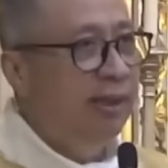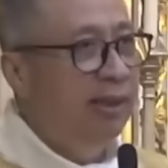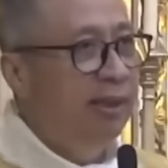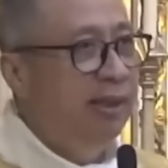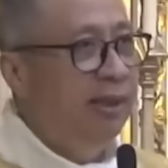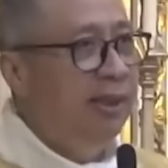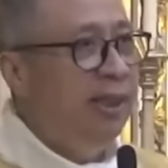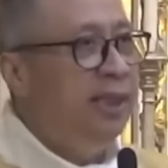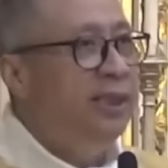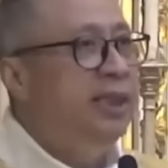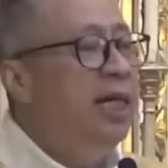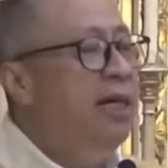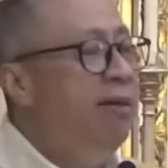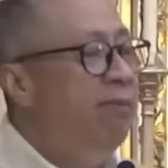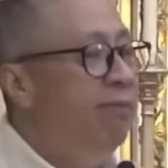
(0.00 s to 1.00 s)
The same.
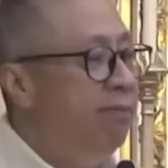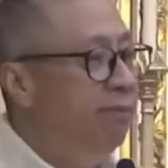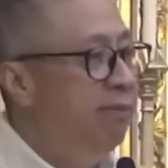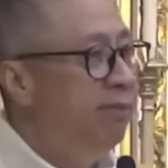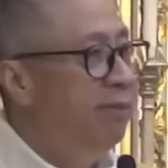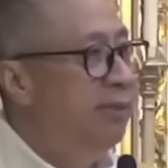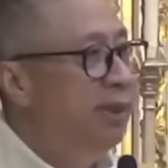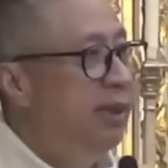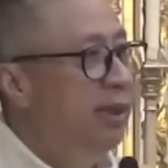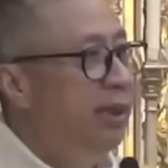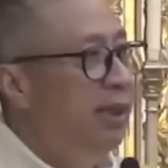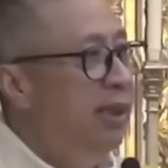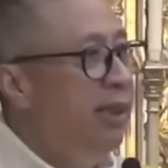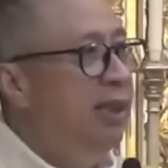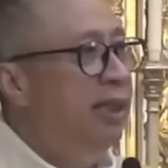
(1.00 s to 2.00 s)

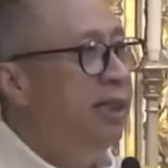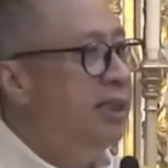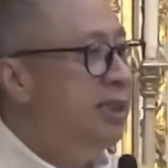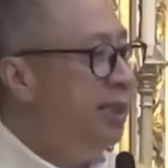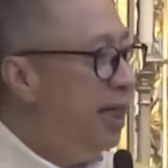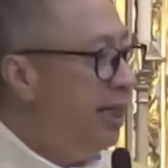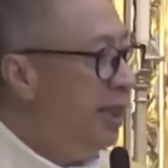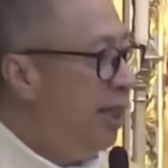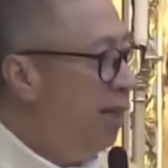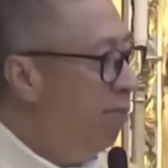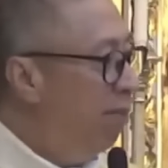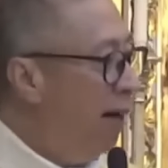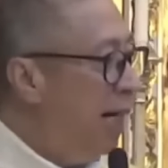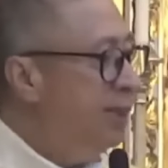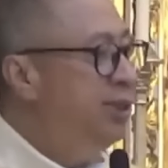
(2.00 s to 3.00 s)
There's nothing
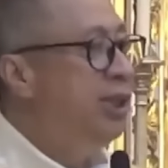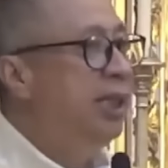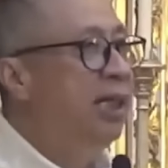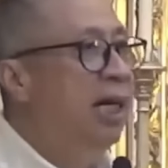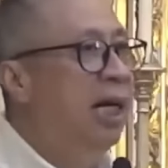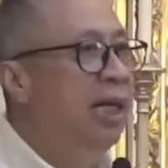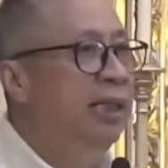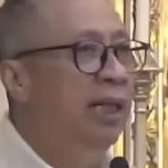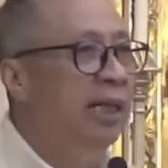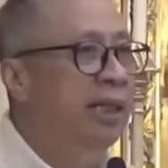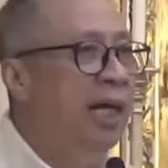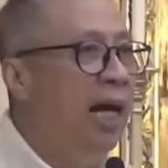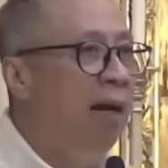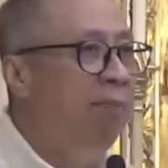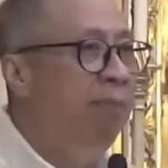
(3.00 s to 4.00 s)
magical that
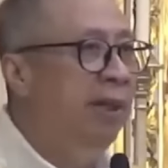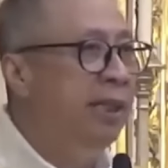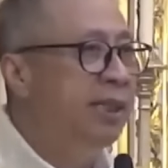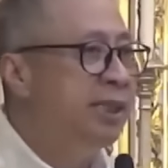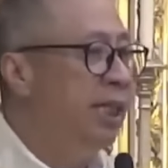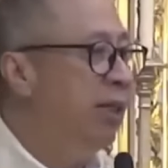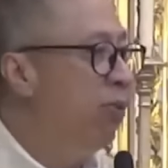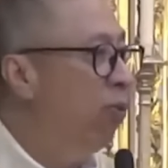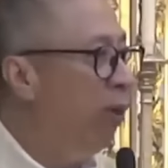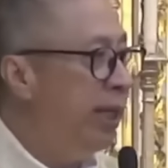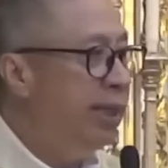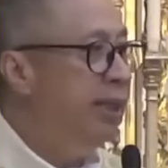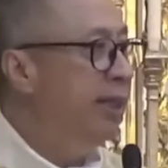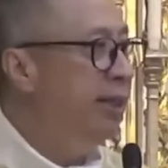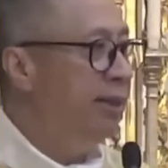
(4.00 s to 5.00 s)
happens in
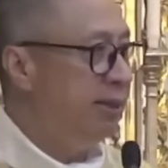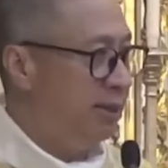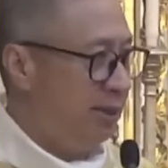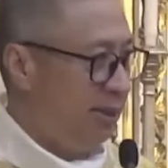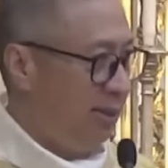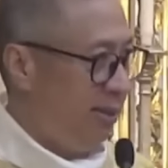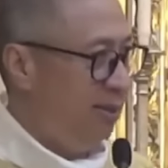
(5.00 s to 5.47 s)
weddings.